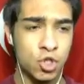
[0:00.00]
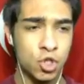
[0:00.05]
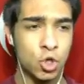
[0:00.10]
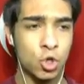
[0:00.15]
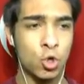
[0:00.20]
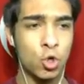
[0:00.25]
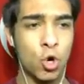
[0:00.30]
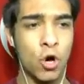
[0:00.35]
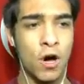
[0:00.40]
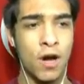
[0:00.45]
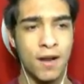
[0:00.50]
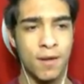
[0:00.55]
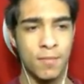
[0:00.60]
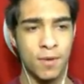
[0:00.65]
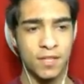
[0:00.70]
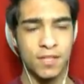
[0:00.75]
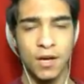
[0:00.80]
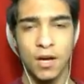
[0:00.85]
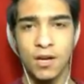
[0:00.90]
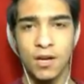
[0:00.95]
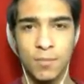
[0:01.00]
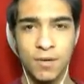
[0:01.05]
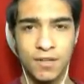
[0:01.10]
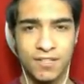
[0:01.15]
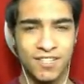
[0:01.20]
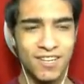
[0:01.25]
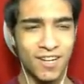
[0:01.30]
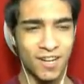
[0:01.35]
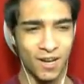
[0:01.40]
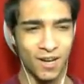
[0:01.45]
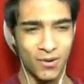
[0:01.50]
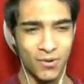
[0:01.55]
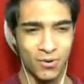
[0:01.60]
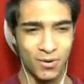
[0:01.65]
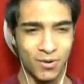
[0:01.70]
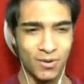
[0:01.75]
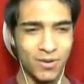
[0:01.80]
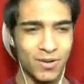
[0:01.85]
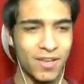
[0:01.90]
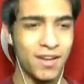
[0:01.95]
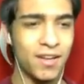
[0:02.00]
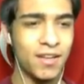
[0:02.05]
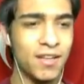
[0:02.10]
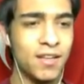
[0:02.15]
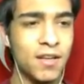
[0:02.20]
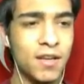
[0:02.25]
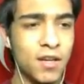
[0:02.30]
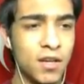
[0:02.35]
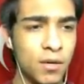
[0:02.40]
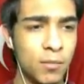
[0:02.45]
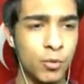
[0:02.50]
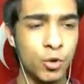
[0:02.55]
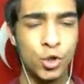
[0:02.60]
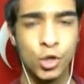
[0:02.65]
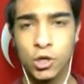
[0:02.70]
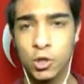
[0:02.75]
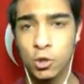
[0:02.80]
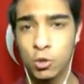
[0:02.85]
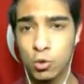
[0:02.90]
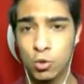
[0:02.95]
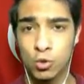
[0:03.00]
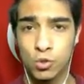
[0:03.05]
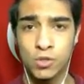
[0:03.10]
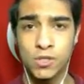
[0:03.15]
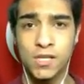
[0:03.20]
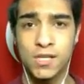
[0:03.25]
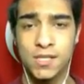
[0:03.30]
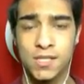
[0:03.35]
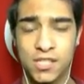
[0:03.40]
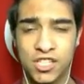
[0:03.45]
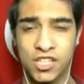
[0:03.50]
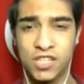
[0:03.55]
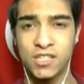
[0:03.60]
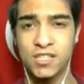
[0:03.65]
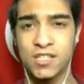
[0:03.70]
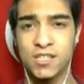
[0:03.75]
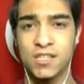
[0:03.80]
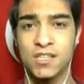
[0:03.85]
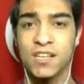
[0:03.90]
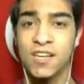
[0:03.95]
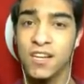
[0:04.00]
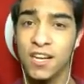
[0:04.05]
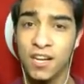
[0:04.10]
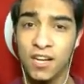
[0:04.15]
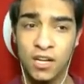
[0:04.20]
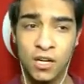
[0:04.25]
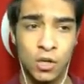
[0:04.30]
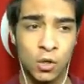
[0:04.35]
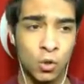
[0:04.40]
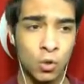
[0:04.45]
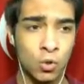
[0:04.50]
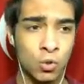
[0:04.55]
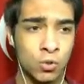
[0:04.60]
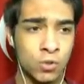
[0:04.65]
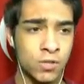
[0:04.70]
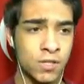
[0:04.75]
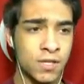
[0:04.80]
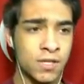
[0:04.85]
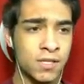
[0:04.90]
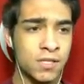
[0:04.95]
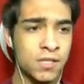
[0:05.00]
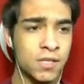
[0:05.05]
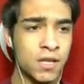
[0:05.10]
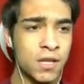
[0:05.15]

çıkıyor. Arabada hani makinalar olur ya. Bugün Glock 18'i çekeceğiz. Hileli Glock 18